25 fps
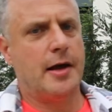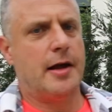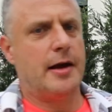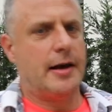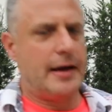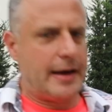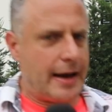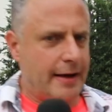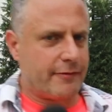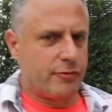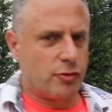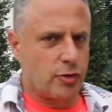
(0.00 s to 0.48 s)

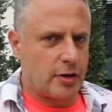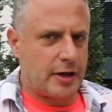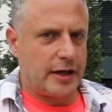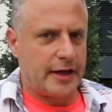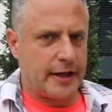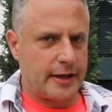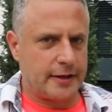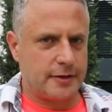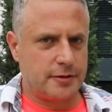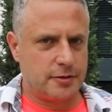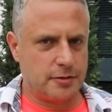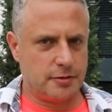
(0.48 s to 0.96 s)

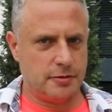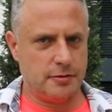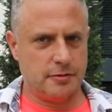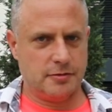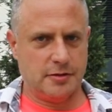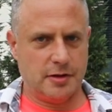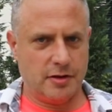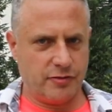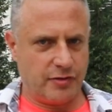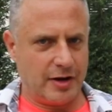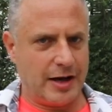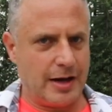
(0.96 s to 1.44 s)
L'avvocato
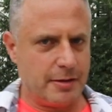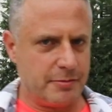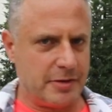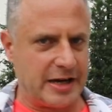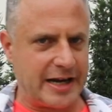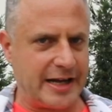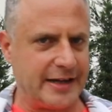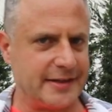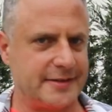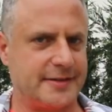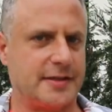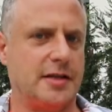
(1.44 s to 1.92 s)
di
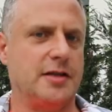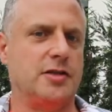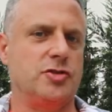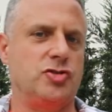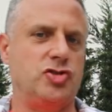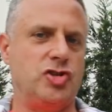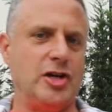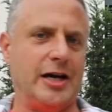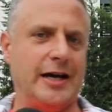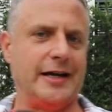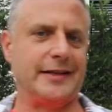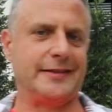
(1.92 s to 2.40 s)
Fabregas
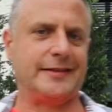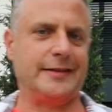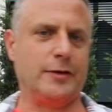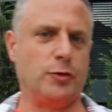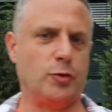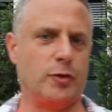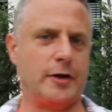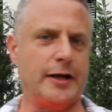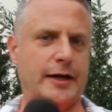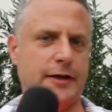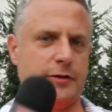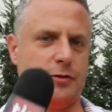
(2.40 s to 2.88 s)
ci ha
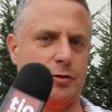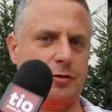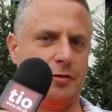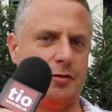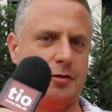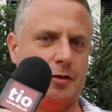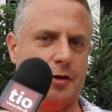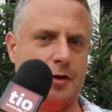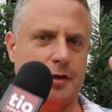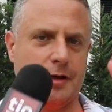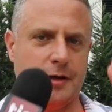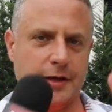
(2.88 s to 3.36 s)
assicurato
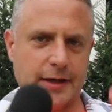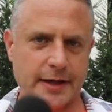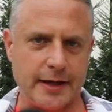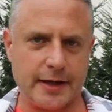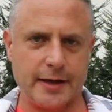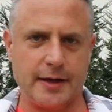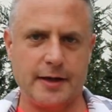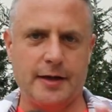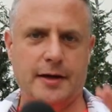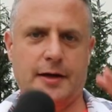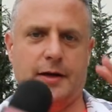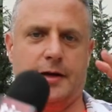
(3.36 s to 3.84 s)
che
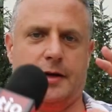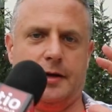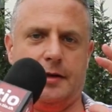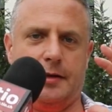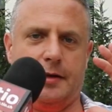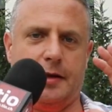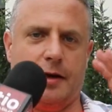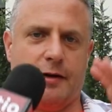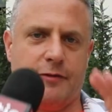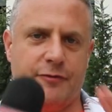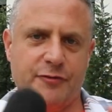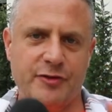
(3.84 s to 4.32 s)

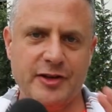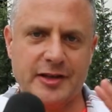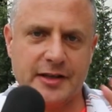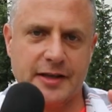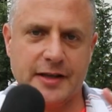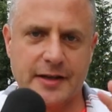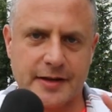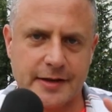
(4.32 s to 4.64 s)
gli affitti